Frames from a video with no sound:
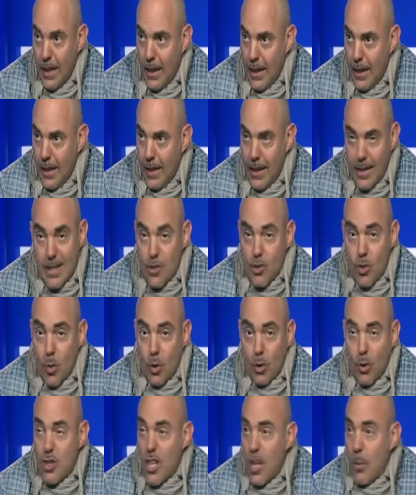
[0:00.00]
Eh, nel senso,
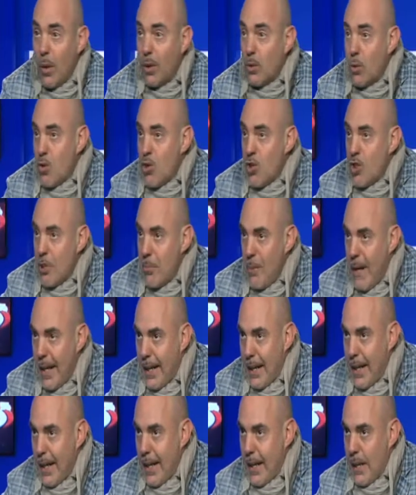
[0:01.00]
quando sei quattro
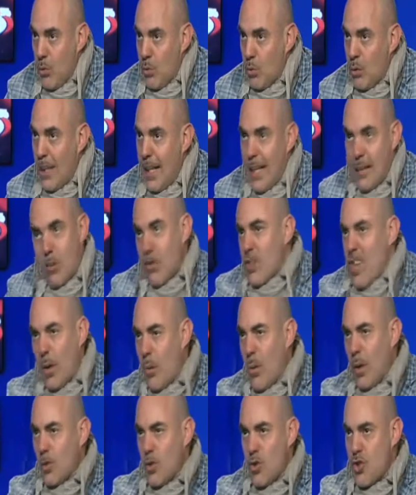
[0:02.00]
settimane in un teatro, sei
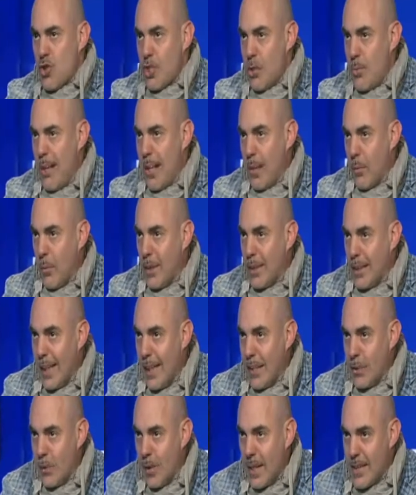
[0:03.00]
quattro settimane in quel teatro
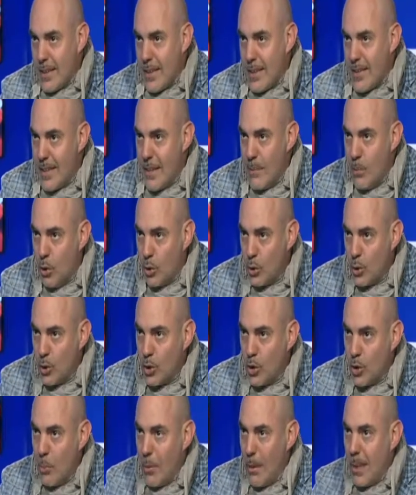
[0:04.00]
teatro cascasse il mondo,
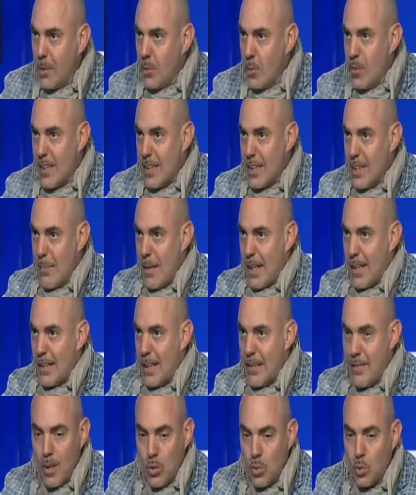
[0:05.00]
insomma le due settimane te
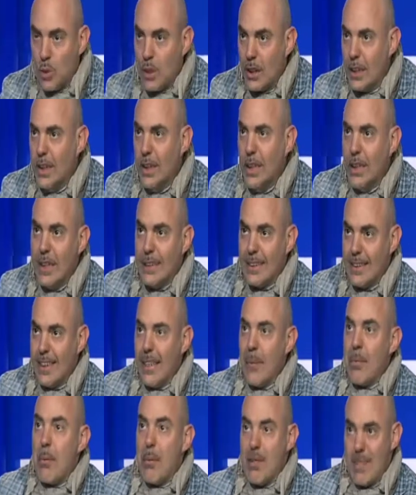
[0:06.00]
le fai tutte, se
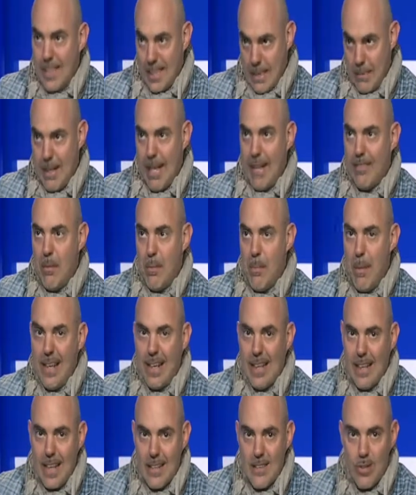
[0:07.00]
la prima settimana va
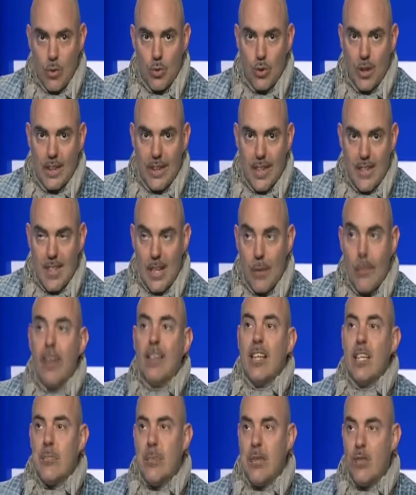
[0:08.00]
bene, la seconda, la terza la
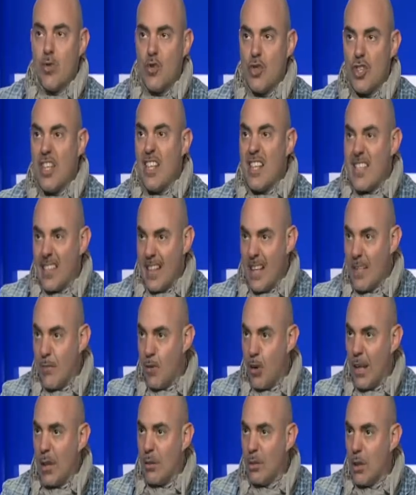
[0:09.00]
quarta spesso si innesca il
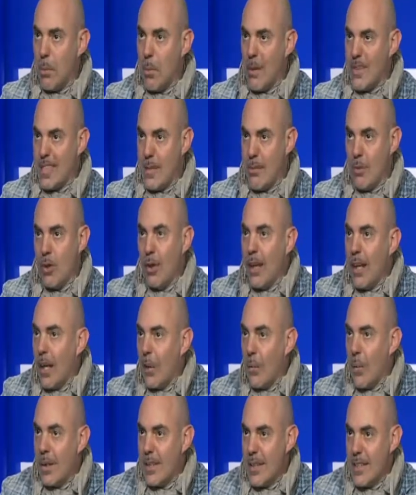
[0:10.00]
volano del passaparola e
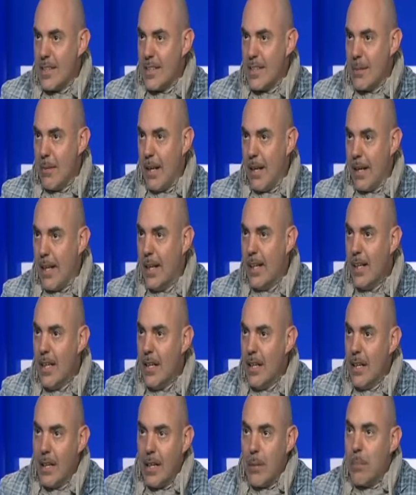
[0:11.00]
la quarta settimana
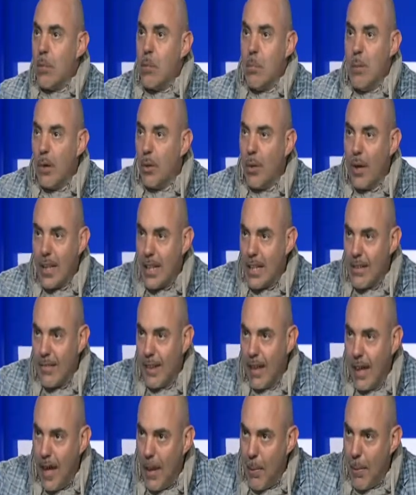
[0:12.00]
il pubblico
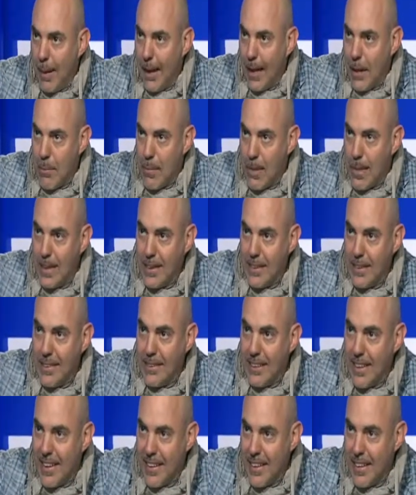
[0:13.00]
arriva a pagare biglietti
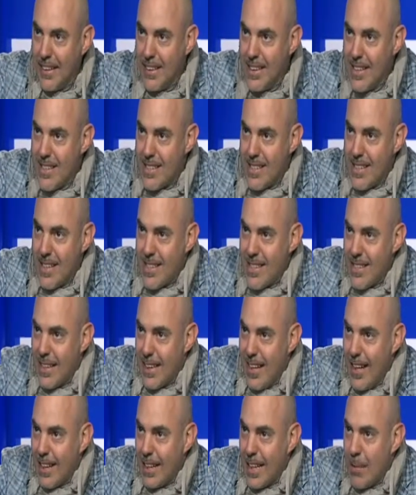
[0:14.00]
interi senza
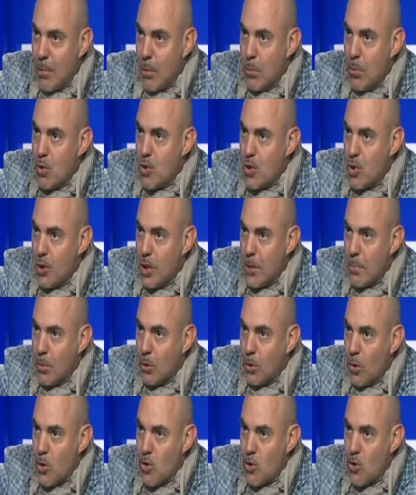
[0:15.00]
neanche promozioni
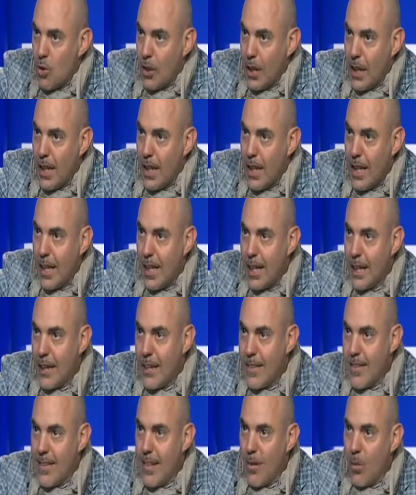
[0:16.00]
piuttosto che
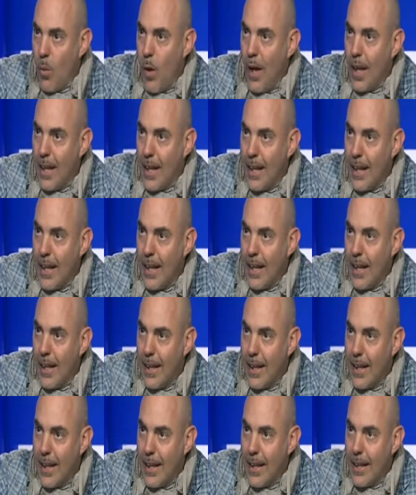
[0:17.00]
chissà quale,
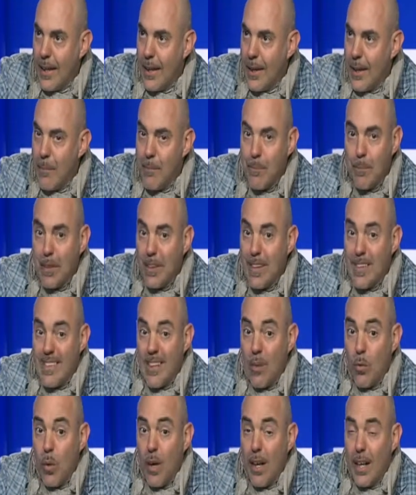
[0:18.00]
eh,
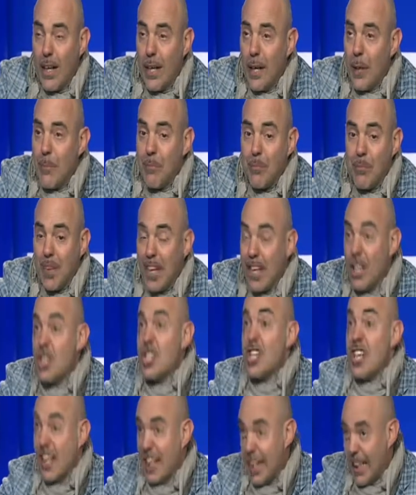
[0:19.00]
chissà quale
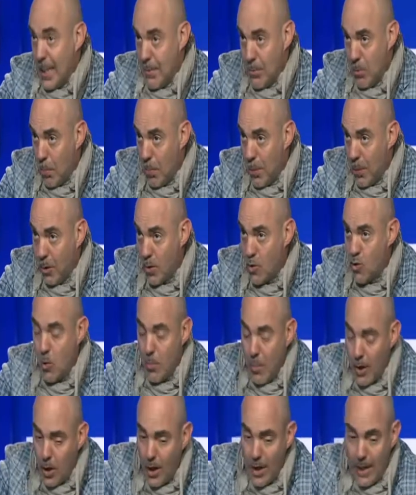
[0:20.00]
ricerca di pubblico,
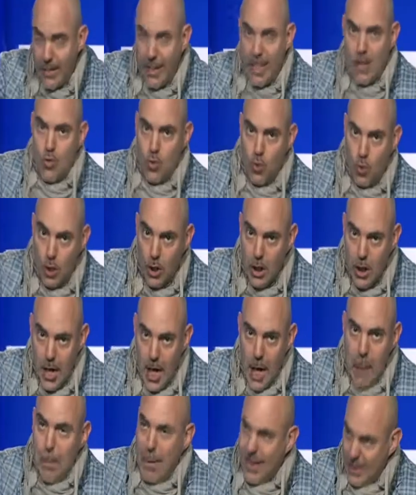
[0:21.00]
insomma, no? arriva da solo,
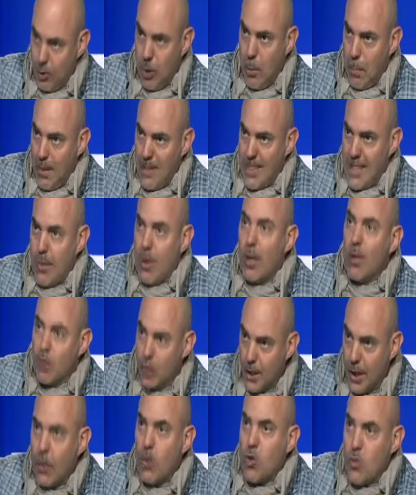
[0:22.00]
è partito il passaparola, vuol
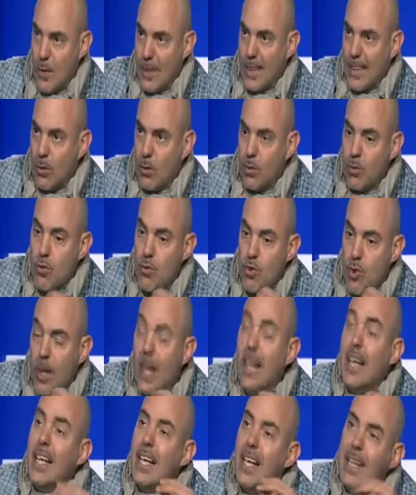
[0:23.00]
dire che lo spettacolo
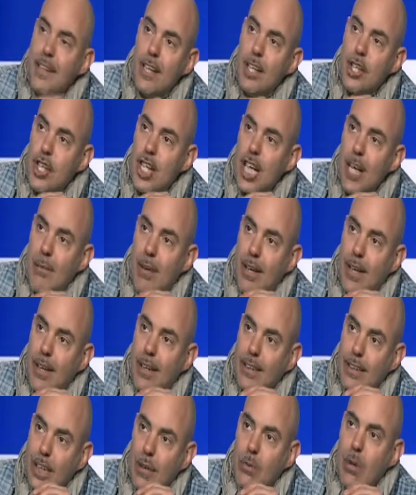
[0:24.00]
funziona. Nel
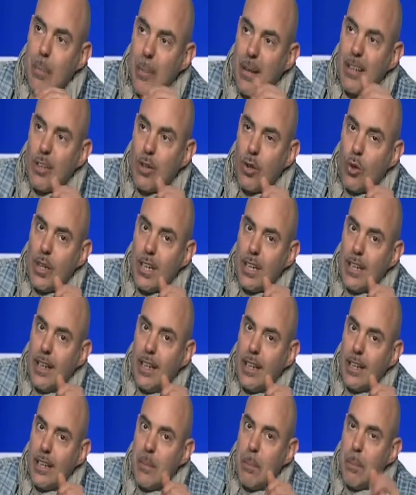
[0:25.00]
cinema eh, c'è una
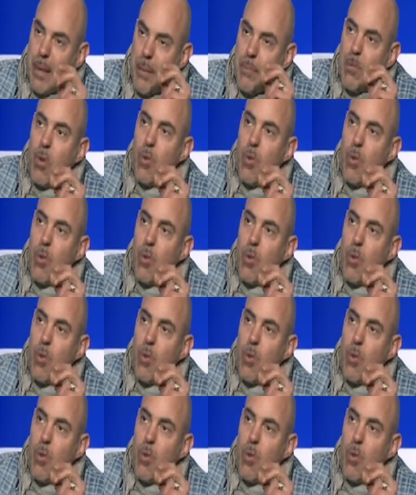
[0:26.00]
particolarità, il primo